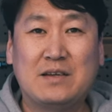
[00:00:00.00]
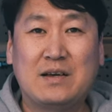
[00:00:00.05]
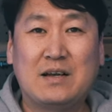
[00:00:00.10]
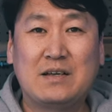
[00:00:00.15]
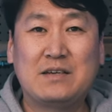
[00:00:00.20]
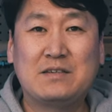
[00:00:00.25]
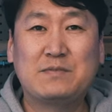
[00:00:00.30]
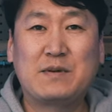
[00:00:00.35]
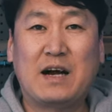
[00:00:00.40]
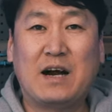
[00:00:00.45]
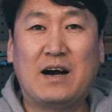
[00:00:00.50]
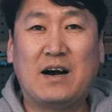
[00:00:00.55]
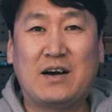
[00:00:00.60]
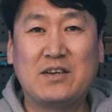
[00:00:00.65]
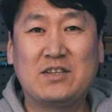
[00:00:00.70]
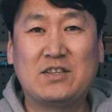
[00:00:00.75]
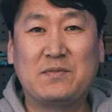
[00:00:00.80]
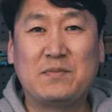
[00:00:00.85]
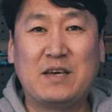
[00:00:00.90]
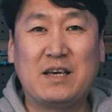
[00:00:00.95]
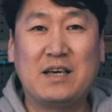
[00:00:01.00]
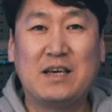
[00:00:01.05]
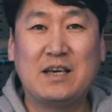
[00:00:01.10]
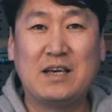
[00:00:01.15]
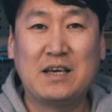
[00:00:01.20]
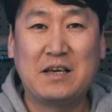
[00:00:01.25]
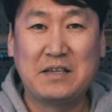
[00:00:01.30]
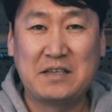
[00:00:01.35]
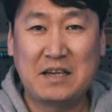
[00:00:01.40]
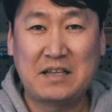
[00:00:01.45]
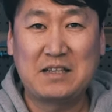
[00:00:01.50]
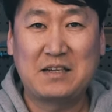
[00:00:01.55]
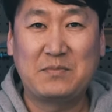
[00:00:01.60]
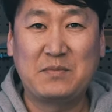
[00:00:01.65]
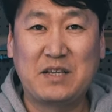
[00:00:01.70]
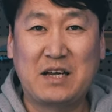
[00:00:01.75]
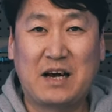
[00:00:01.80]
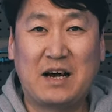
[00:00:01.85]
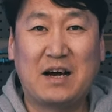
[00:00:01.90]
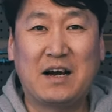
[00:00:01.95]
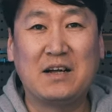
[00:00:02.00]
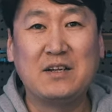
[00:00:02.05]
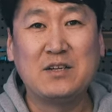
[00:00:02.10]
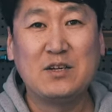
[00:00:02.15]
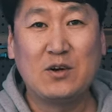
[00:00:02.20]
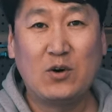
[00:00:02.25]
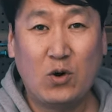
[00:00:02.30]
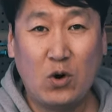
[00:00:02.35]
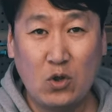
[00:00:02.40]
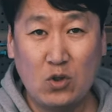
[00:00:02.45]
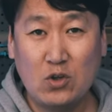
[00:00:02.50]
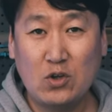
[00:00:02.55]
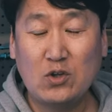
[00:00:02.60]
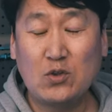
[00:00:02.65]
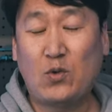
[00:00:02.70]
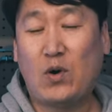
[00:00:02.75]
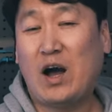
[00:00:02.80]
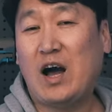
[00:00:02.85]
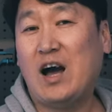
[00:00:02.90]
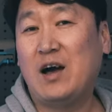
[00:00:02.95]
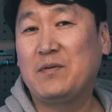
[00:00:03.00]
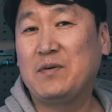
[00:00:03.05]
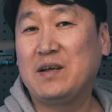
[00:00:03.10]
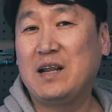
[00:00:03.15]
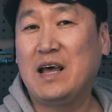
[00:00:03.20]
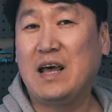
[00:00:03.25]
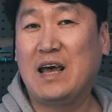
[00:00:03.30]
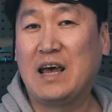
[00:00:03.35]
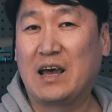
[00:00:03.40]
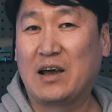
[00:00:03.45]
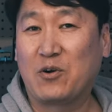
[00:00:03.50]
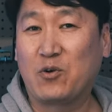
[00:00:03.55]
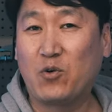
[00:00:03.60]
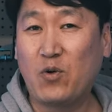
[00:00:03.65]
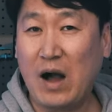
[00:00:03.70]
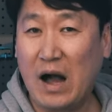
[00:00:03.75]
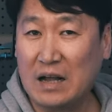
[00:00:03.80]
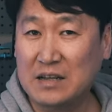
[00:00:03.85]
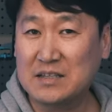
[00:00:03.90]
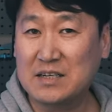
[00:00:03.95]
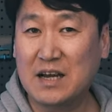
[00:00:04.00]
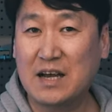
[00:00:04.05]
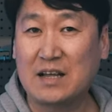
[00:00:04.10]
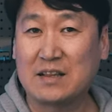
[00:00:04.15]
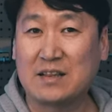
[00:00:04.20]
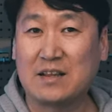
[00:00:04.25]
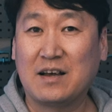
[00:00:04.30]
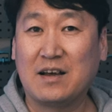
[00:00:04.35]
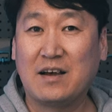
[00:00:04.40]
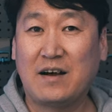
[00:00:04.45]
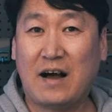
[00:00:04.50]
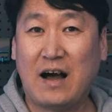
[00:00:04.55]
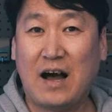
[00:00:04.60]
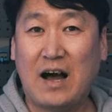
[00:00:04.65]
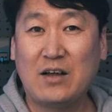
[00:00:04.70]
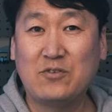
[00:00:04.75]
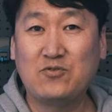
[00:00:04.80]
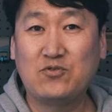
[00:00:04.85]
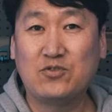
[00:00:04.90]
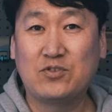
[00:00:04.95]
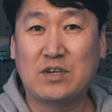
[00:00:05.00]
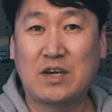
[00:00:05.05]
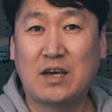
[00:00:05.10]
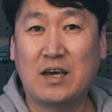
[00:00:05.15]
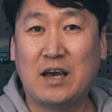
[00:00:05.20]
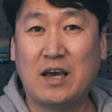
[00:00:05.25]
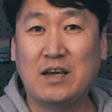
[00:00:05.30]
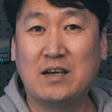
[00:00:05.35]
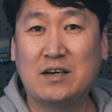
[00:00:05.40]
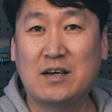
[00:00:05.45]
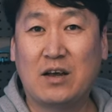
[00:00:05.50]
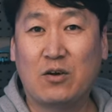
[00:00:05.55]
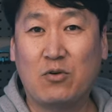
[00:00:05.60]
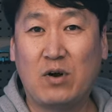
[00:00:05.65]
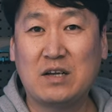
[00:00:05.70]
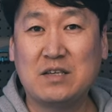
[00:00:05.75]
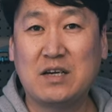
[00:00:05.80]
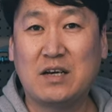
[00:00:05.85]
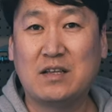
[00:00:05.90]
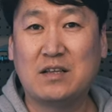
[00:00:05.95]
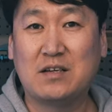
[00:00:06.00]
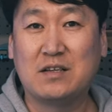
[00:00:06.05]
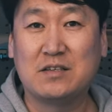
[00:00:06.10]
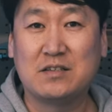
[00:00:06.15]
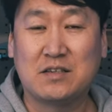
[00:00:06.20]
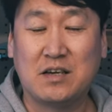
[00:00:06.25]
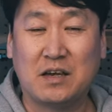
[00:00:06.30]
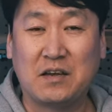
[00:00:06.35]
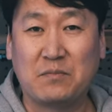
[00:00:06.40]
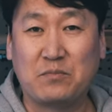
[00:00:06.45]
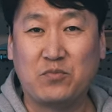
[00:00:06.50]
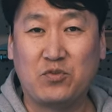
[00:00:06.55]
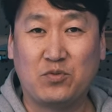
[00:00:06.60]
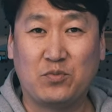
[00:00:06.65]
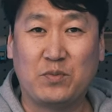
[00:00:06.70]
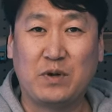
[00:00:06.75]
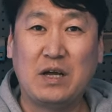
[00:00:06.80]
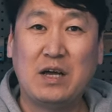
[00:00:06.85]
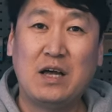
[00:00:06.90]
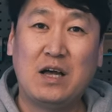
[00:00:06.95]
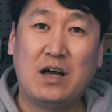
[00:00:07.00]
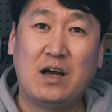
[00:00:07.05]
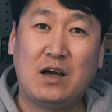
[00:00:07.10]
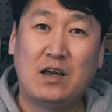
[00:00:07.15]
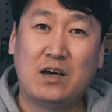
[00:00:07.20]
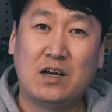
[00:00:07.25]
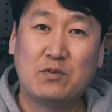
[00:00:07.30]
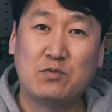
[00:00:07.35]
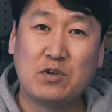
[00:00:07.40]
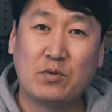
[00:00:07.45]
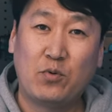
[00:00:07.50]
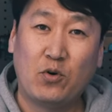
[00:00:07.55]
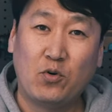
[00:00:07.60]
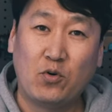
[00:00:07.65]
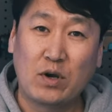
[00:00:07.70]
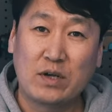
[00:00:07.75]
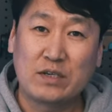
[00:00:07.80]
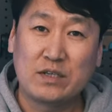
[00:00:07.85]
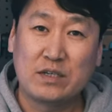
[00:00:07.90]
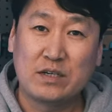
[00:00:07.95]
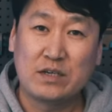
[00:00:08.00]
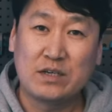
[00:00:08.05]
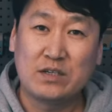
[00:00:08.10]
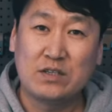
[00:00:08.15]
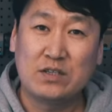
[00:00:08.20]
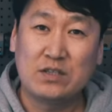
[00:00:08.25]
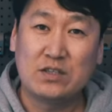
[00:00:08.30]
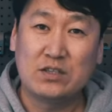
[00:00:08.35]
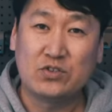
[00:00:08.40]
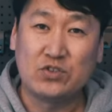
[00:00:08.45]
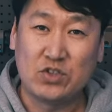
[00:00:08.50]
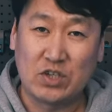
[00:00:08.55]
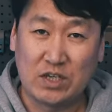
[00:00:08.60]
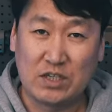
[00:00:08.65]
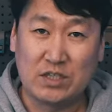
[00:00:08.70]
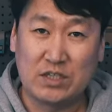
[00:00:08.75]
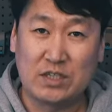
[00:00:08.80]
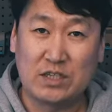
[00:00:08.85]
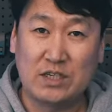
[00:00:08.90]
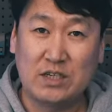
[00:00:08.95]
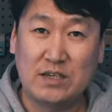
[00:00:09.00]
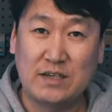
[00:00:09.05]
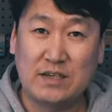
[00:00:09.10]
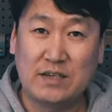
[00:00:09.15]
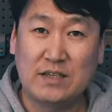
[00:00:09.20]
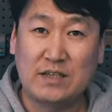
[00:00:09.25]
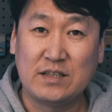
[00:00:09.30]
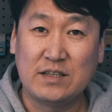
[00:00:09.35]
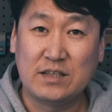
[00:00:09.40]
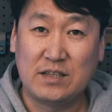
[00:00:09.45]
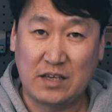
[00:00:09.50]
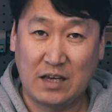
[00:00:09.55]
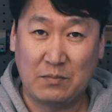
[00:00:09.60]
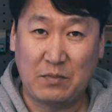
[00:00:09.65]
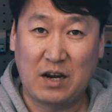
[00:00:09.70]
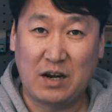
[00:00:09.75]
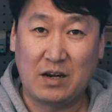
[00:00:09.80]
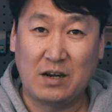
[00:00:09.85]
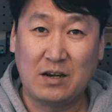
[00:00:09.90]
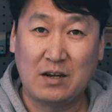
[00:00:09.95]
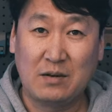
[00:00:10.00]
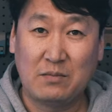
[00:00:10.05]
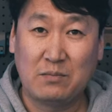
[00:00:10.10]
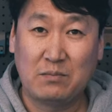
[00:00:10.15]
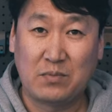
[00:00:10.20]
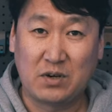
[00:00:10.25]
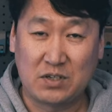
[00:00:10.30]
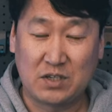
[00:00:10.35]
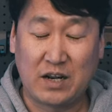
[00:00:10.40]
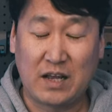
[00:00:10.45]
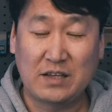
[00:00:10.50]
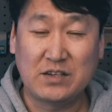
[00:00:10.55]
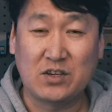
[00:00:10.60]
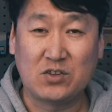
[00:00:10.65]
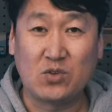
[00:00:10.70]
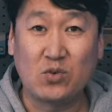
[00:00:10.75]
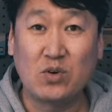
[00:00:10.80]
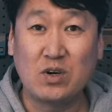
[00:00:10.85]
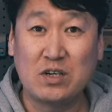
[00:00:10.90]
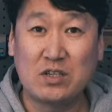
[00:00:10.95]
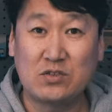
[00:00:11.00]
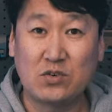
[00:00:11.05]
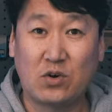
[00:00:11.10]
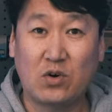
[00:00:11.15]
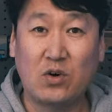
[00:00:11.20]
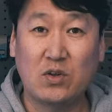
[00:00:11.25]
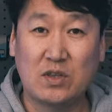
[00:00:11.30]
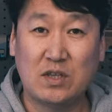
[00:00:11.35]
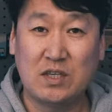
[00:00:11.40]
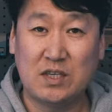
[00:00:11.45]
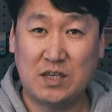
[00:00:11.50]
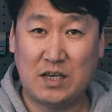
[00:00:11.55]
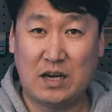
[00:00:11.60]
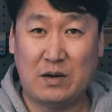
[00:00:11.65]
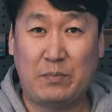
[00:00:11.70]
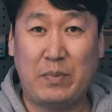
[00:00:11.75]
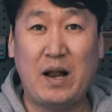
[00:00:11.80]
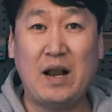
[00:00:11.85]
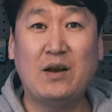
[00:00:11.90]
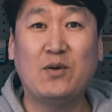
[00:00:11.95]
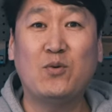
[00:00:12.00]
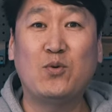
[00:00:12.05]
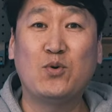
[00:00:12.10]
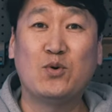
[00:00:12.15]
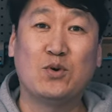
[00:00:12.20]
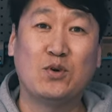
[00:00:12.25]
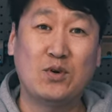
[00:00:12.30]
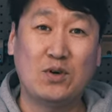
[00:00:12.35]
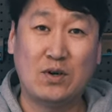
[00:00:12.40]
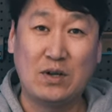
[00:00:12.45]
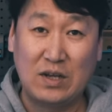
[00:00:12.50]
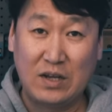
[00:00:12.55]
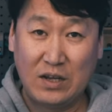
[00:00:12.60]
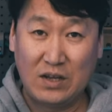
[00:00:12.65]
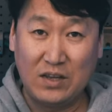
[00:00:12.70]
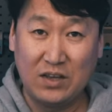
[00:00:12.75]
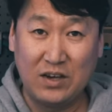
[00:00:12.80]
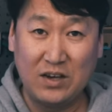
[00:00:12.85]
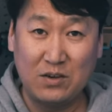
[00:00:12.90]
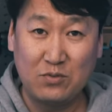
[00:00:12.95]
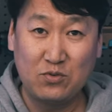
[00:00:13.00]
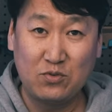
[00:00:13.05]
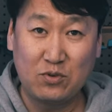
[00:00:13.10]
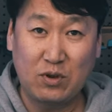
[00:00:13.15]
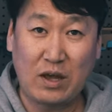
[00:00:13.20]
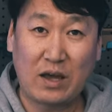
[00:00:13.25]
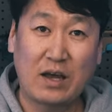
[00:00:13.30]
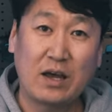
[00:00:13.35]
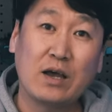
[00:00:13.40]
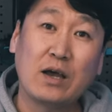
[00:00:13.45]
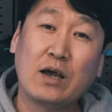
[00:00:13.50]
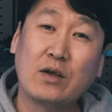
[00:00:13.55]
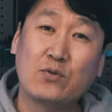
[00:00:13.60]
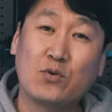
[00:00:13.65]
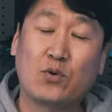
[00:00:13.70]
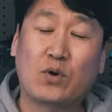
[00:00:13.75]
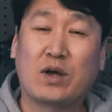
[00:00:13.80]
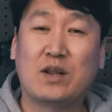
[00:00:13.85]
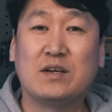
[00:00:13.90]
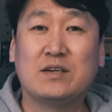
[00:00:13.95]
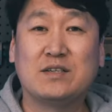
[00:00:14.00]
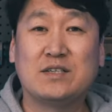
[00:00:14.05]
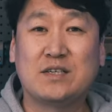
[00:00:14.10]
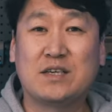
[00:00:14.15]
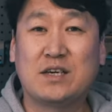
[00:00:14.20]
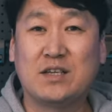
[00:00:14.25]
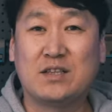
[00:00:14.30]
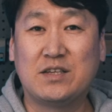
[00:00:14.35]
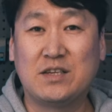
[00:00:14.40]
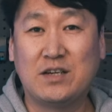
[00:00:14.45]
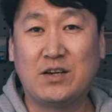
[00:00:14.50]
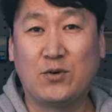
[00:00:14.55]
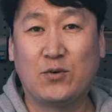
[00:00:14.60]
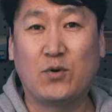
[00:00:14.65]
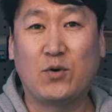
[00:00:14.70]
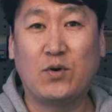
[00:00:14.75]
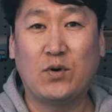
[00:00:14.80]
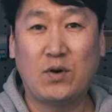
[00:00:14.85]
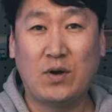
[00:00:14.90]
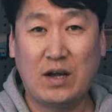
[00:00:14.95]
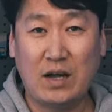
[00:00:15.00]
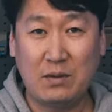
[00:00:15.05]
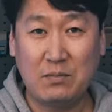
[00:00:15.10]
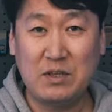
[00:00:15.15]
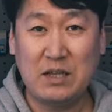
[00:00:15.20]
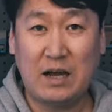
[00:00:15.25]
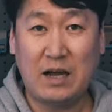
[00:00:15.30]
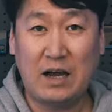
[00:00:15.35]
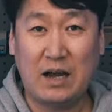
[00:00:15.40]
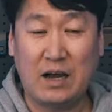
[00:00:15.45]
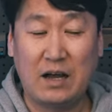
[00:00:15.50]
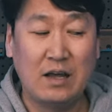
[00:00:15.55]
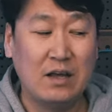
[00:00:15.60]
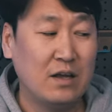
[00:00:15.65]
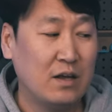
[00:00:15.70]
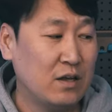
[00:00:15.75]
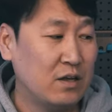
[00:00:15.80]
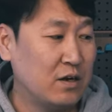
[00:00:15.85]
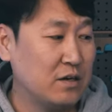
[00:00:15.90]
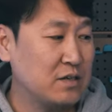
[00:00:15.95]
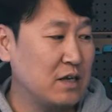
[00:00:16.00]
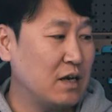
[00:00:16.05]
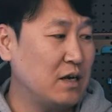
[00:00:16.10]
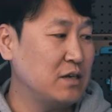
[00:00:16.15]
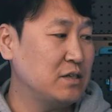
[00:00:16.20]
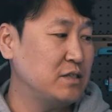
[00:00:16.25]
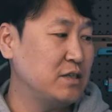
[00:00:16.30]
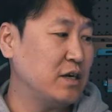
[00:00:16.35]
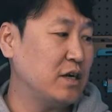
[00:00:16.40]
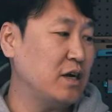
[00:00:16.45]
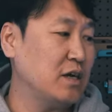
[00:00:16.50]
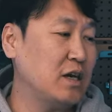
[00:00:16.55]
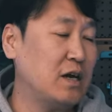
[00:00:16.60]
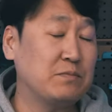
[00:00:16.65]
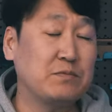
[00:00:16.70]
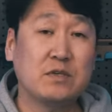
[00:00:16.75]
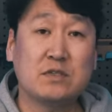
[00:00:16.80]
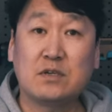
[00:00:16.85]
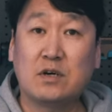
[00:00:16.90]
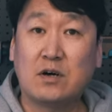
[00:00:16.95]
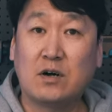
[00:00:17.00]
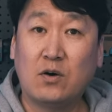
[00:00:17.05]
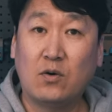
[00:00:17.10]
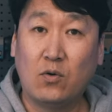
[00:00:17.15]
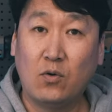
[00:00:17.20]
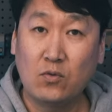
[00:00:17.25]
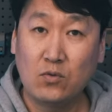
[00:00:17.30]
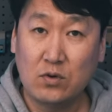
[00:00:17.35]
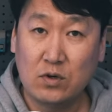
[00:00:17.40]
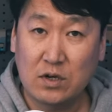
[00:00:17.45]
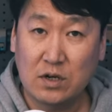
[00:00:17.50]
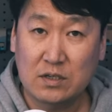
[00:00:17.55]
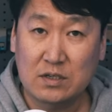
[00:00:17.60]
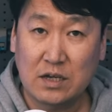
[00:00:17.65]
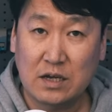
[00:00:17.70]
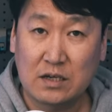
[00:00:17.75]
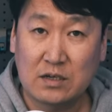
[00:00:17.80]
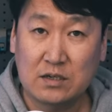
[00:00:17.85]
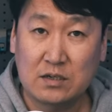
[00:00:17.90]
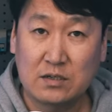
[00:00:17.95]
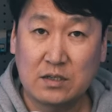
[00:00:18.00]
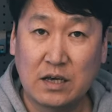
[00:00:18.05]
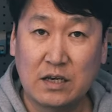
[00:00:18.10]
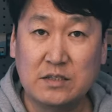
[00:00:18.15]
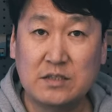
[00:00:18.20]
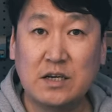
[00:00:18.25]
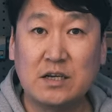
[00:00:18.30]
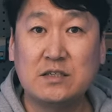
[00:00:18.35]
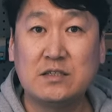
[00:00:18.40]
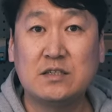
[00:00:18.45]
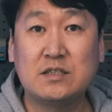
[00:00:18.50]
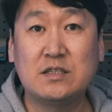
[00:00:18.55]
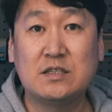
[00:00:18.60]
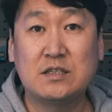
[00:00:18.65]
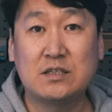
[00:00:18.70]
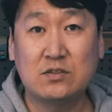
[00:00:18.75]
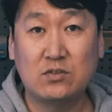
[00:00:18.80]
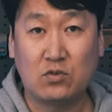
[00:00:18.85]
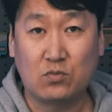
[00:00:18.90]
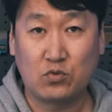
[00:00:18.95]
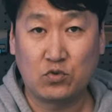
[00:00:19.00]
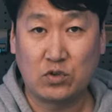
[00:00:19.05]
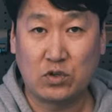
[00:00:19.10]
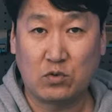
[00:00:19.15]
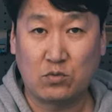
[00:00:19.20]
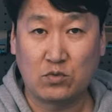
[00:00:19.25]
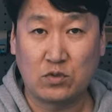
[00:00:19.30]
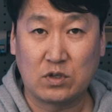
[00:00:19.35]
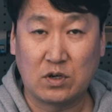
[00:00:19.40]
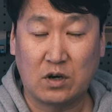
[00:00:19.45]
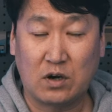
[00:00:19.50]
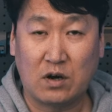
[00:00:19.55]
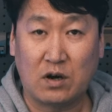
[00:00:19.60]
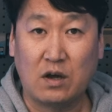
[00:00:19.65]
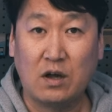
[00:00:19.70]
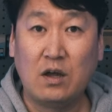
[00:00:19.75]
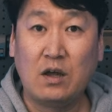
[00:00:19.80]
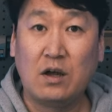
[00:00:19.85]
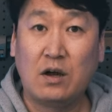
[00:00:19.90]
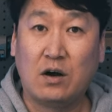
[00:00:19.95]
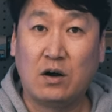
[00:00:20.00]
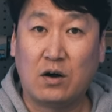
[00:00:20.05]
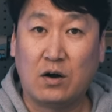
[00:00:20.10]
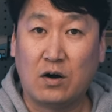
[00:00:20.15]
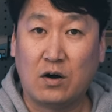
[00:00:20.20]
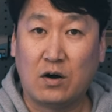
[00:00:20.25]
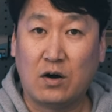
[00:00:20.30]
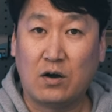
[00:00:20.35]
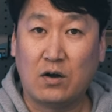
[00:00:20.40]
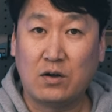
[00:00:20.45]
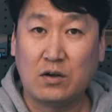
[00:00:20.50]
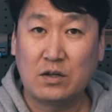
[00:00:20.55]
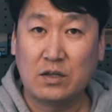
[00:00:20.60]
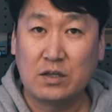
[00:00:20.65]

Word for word: 안녕하십니까 아재TV 인사드립니다 오늘은 화면에 꽉 찬 아주 제 앵글에 꽉 차 있는 제품 여러분이 보고 계시는 GNG DMR 버전의 전동건이죠 TR80을 여러분들께 소개를 시켜 드리려고 합니다 영상을 시작하기 앞서서 오늘 영상은 HNC 소프트로부터 어,